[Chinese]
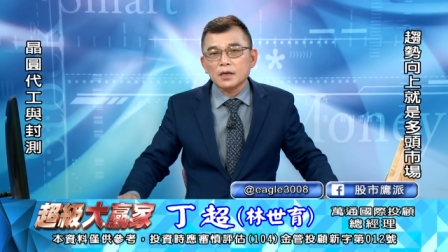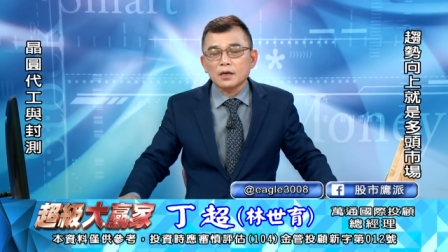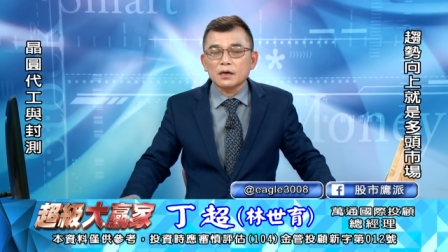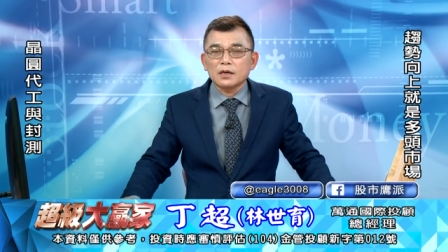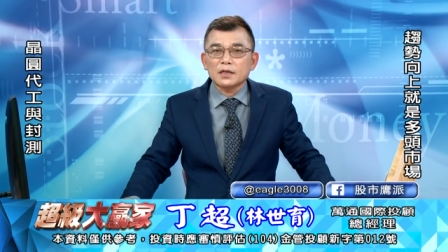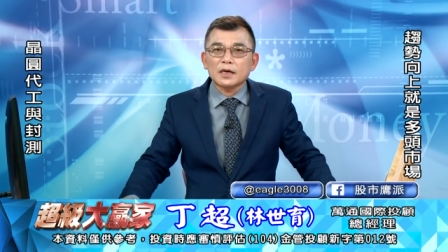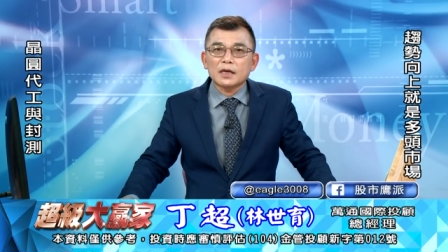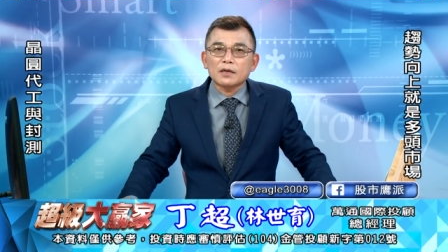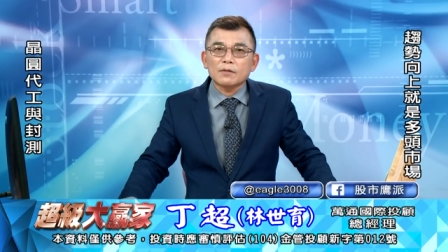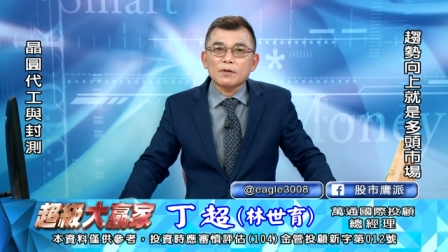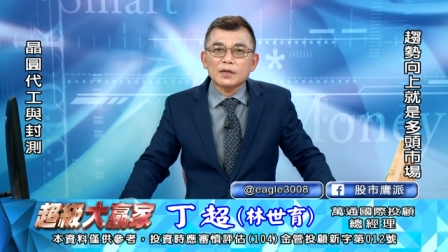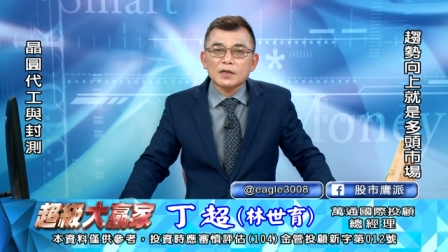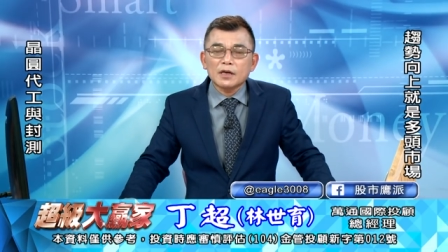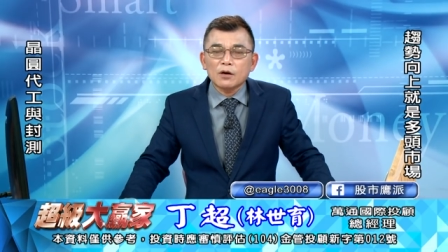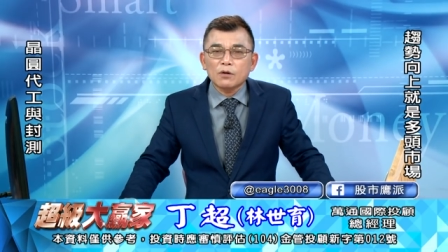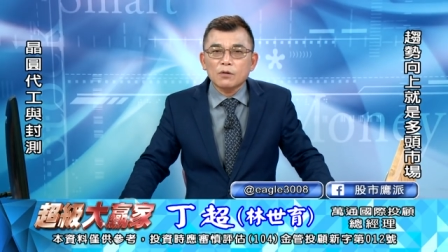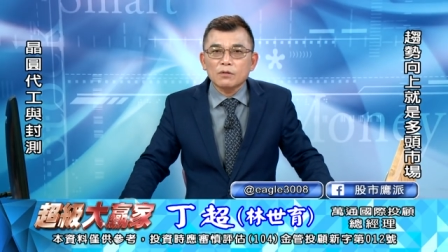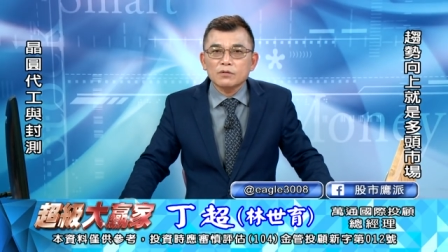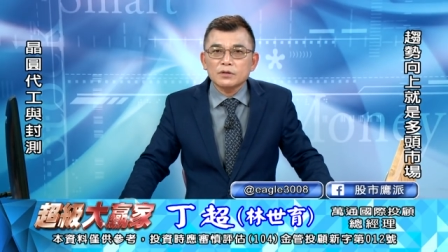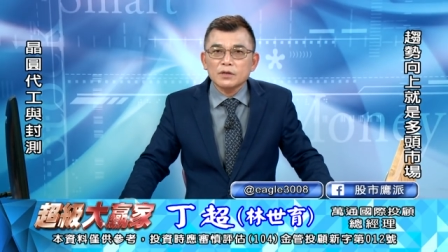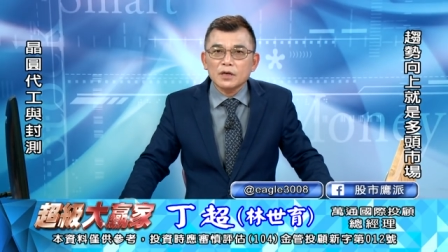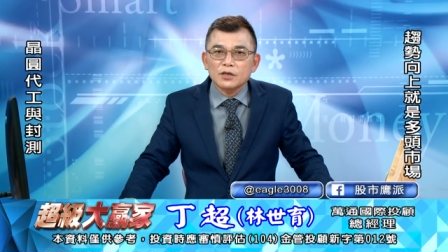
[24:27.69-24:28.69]
你可以打电话到
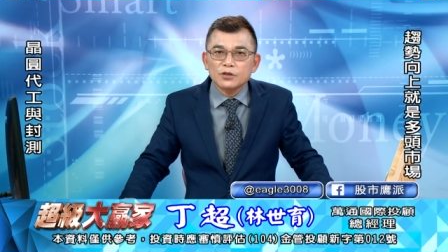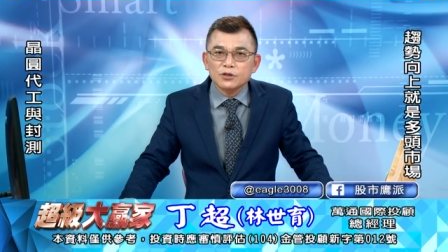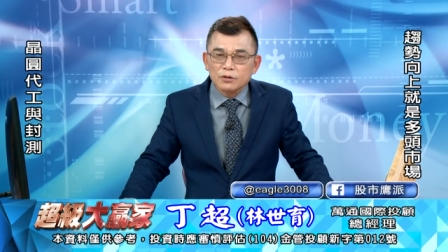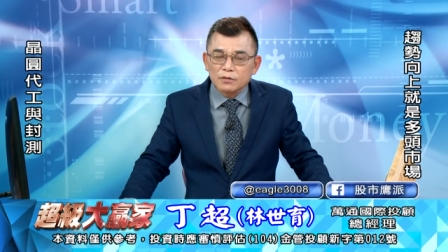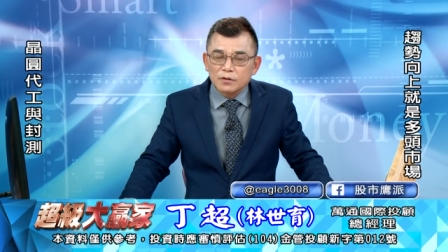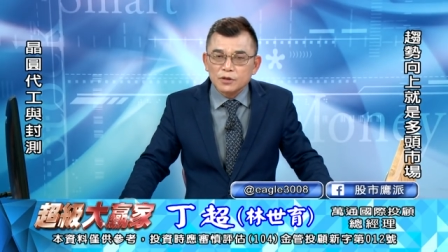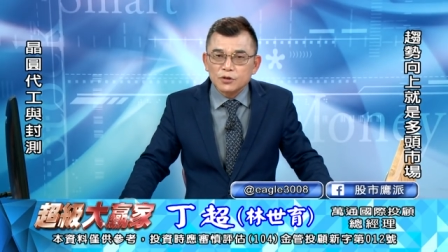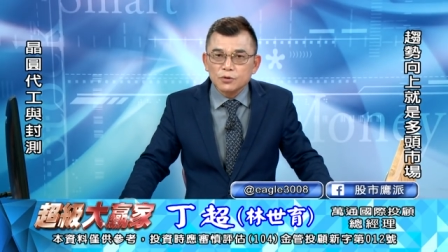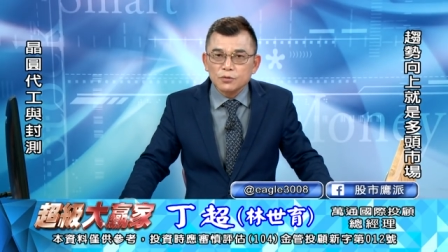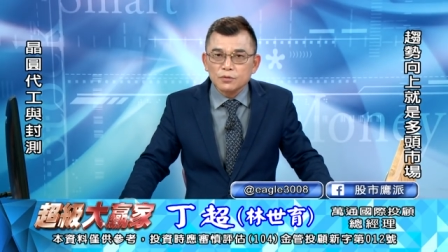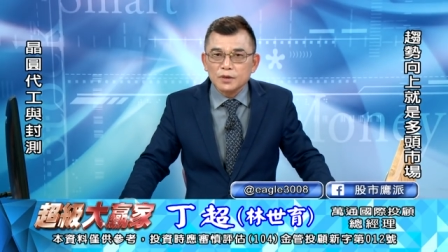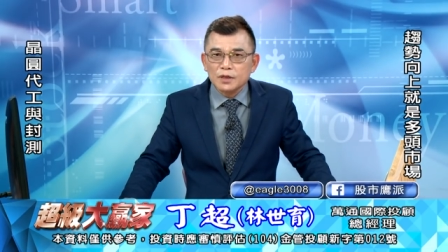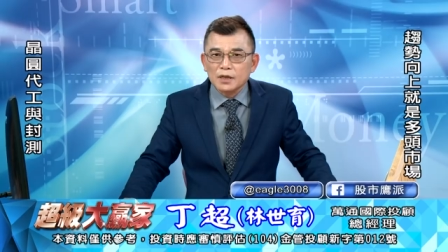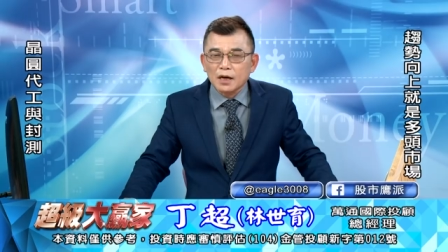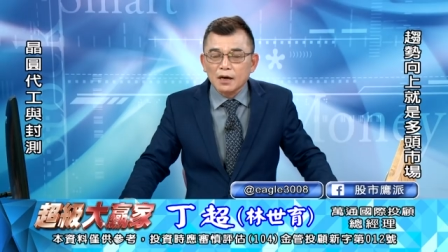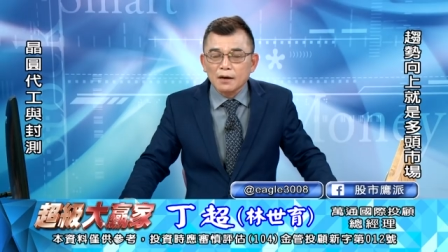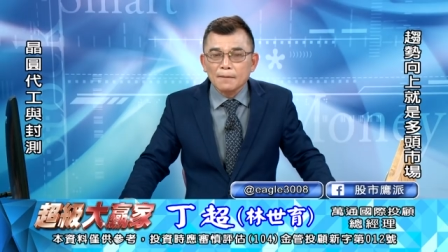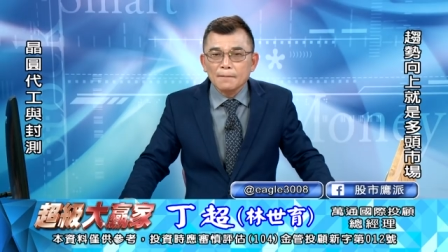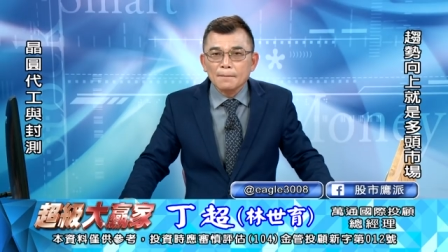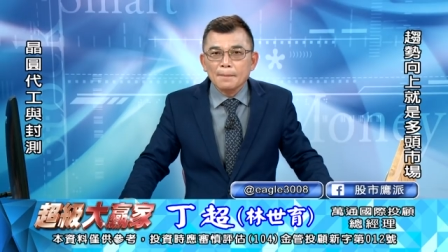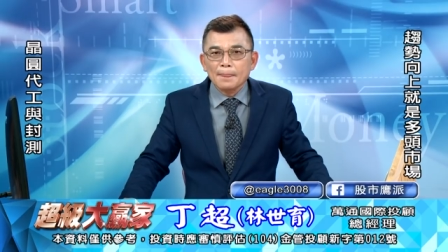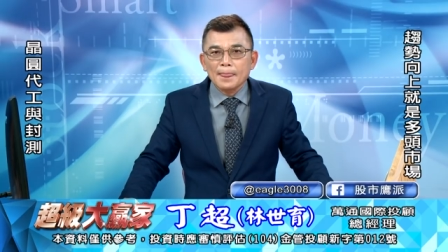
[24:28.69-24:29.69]
公司来询问助理哈。